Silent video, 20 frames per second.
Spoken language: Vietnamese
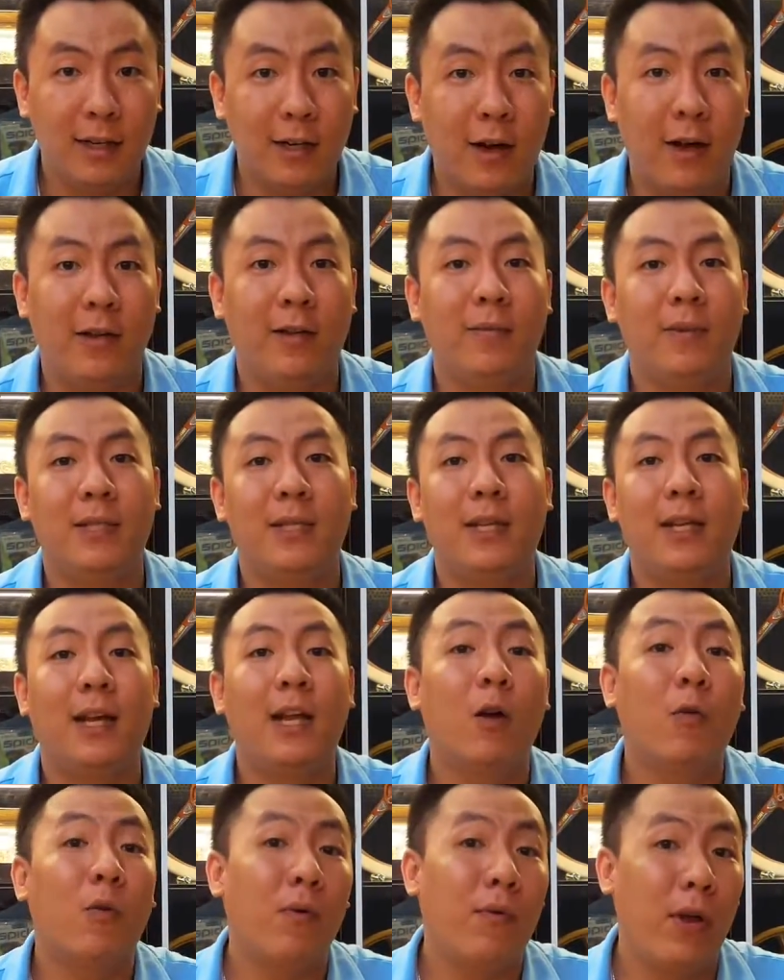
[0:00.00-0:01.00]
Rồi mình xin
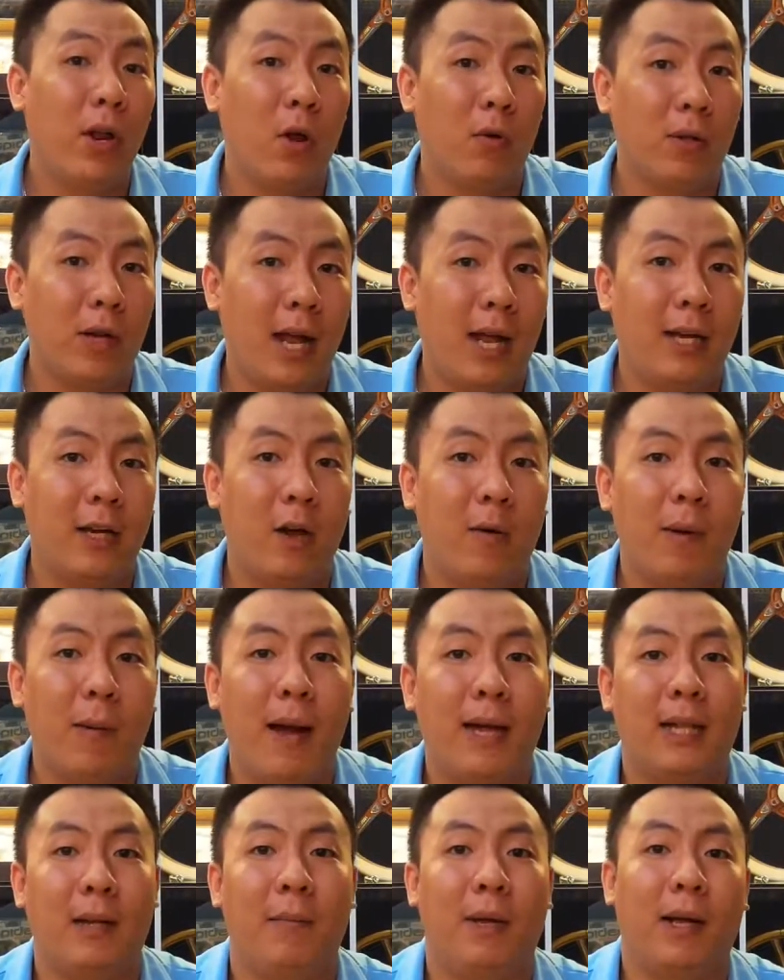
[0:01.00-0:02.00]
kết thúc cái video tại đây, rồi
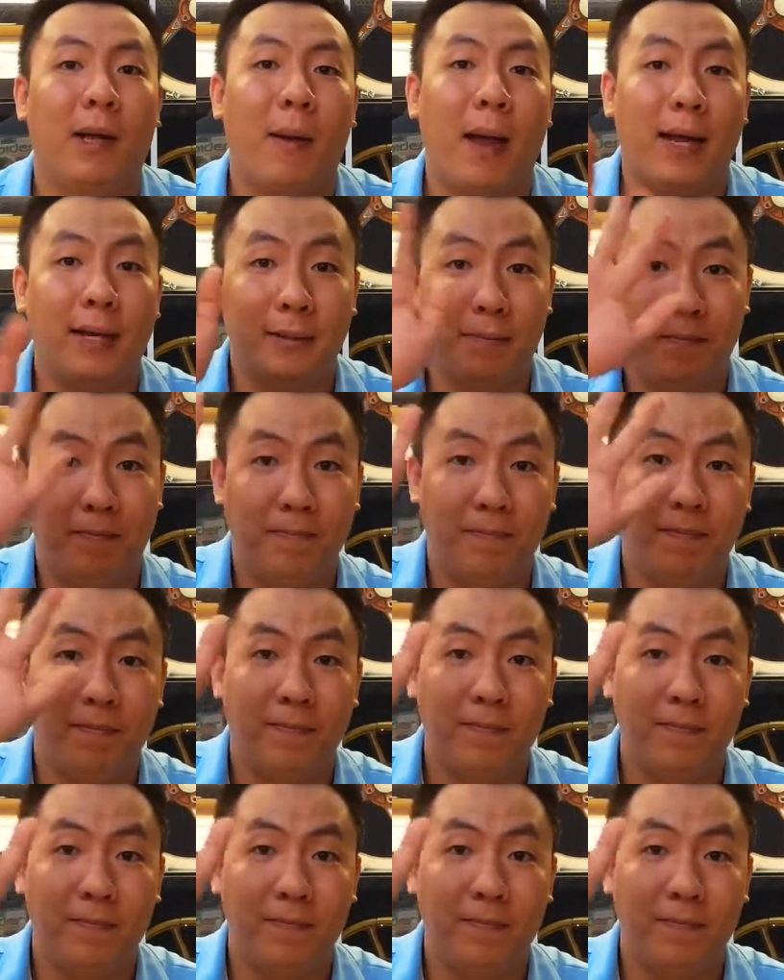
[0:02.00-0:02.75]
bye bye, tạm biệt các bạn.